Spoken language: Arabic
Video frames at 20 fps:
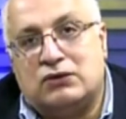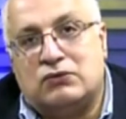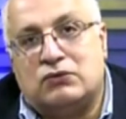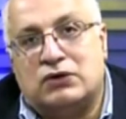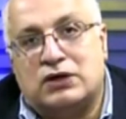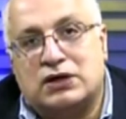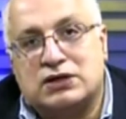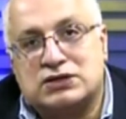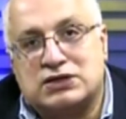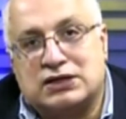
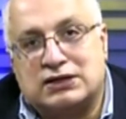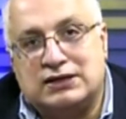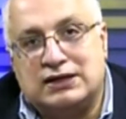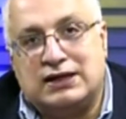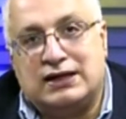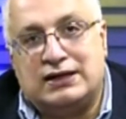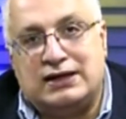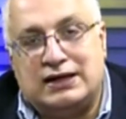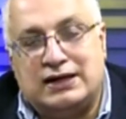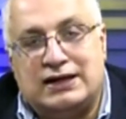
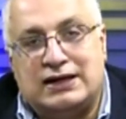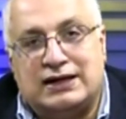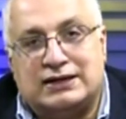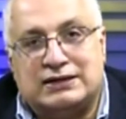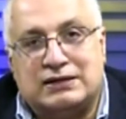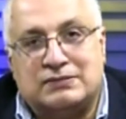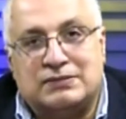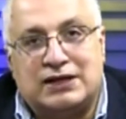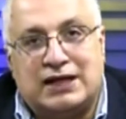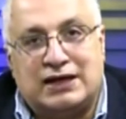ونستطيع ان احنا
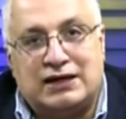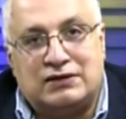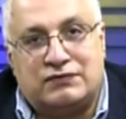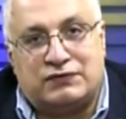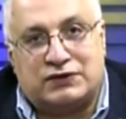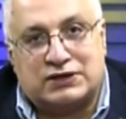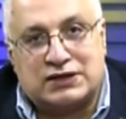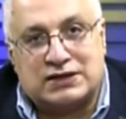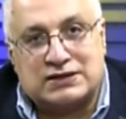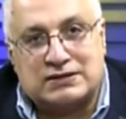نعتمد عليه
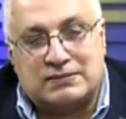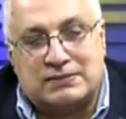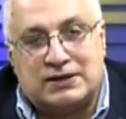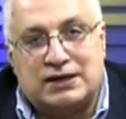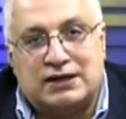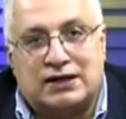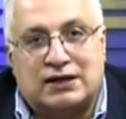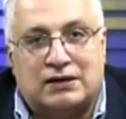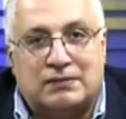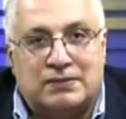لفتره
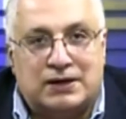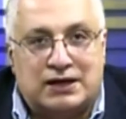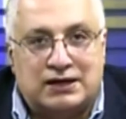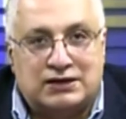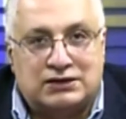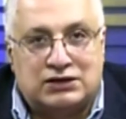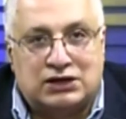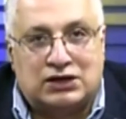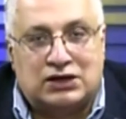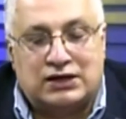زمنيه قبل
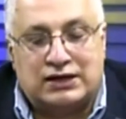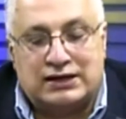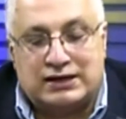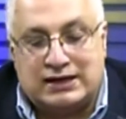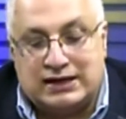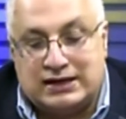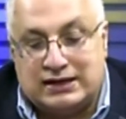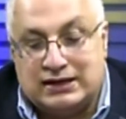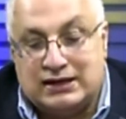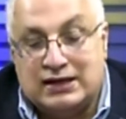الانتقال
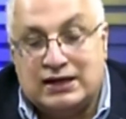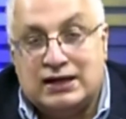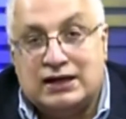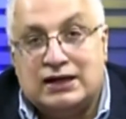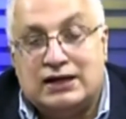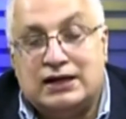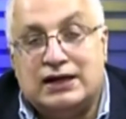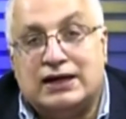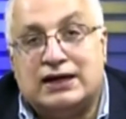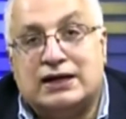النهائي
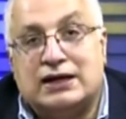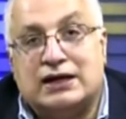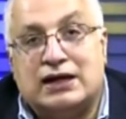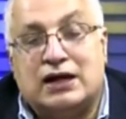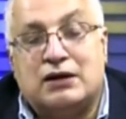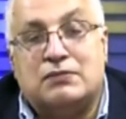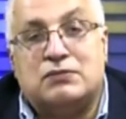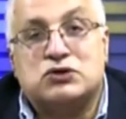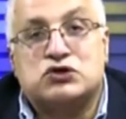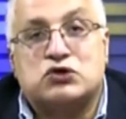لكن
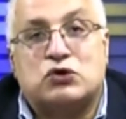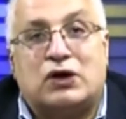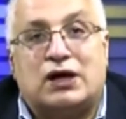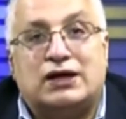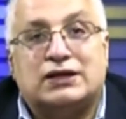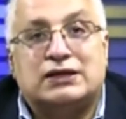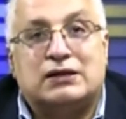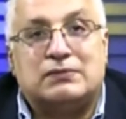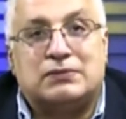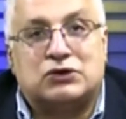
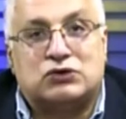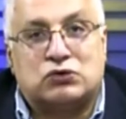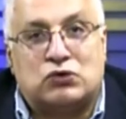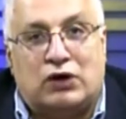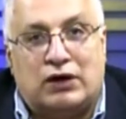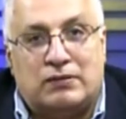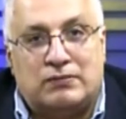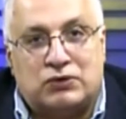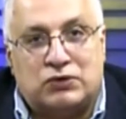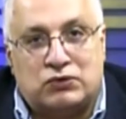المشروعات
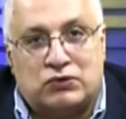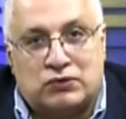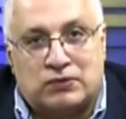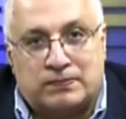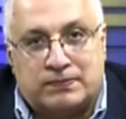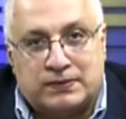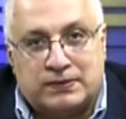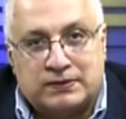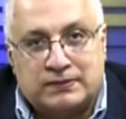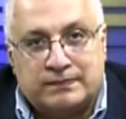المطروحة من
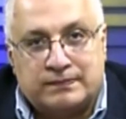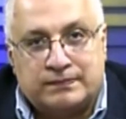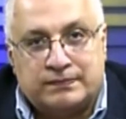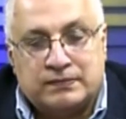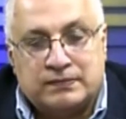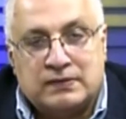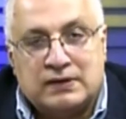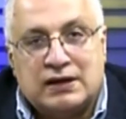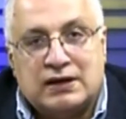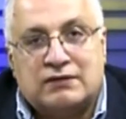أوروبا
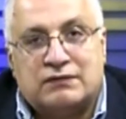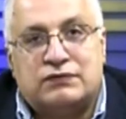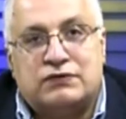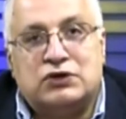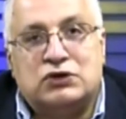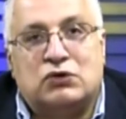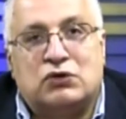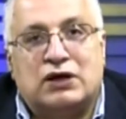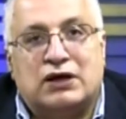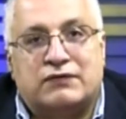في
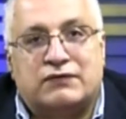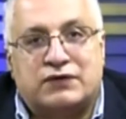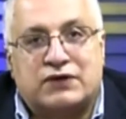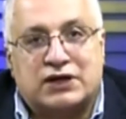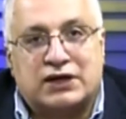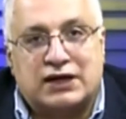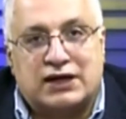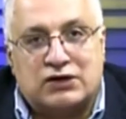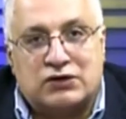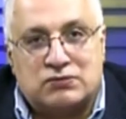دول
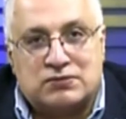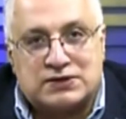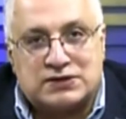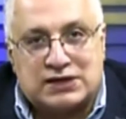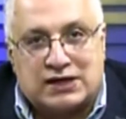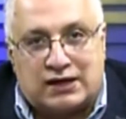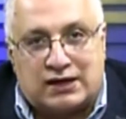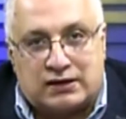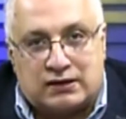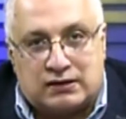أفريقيا جنوب
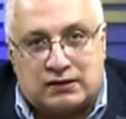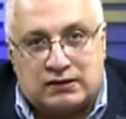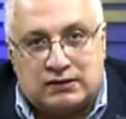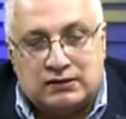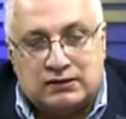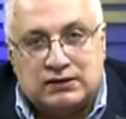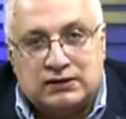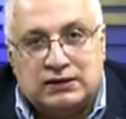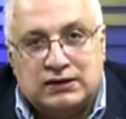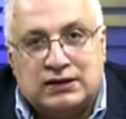
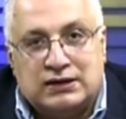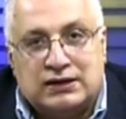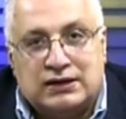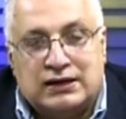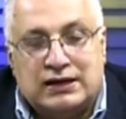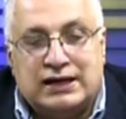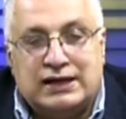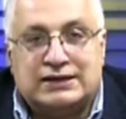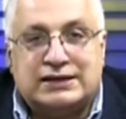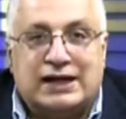الصحراء
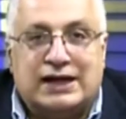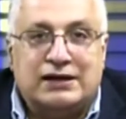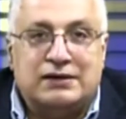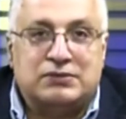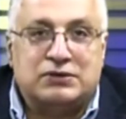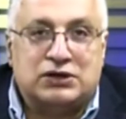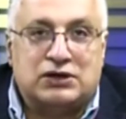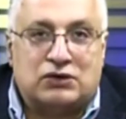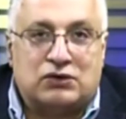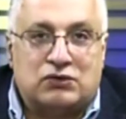لا تعني
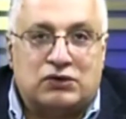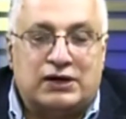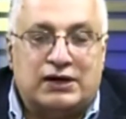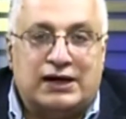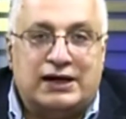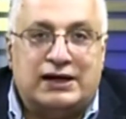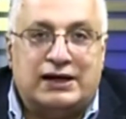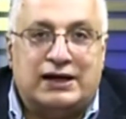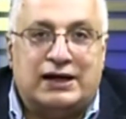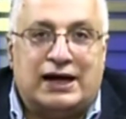بالضرورة أن
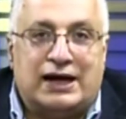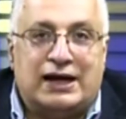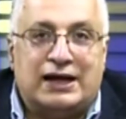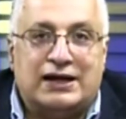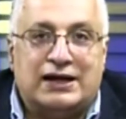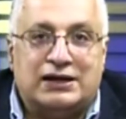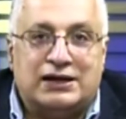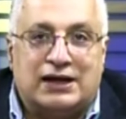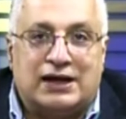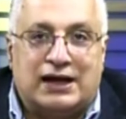احنا
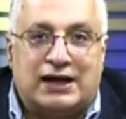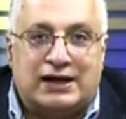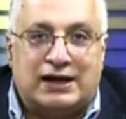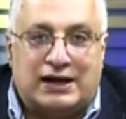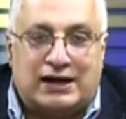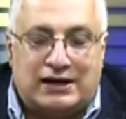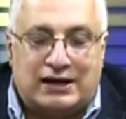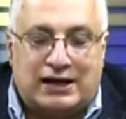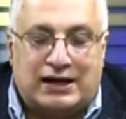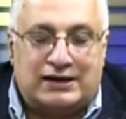على, على,
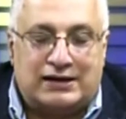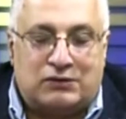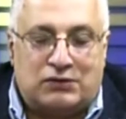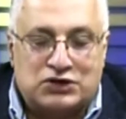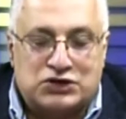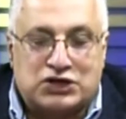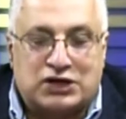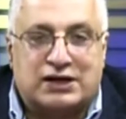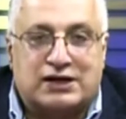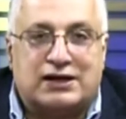على
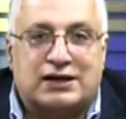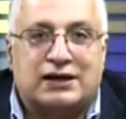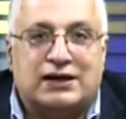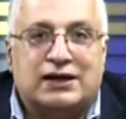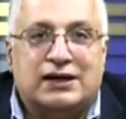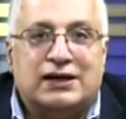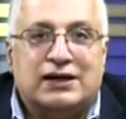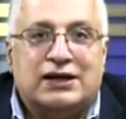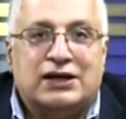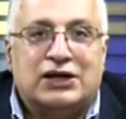وشك
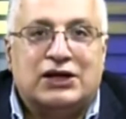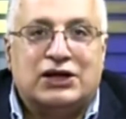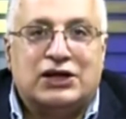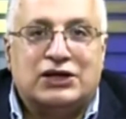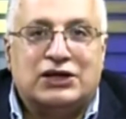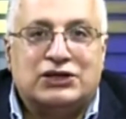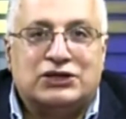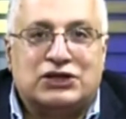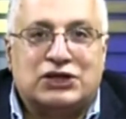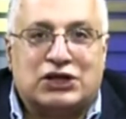
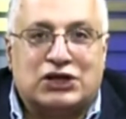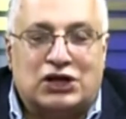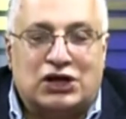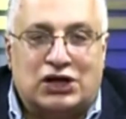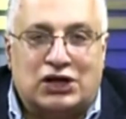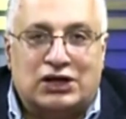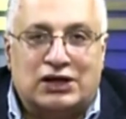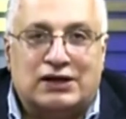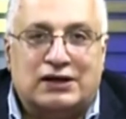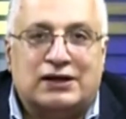
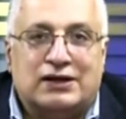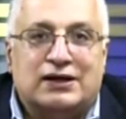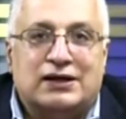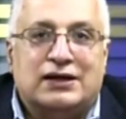انتقال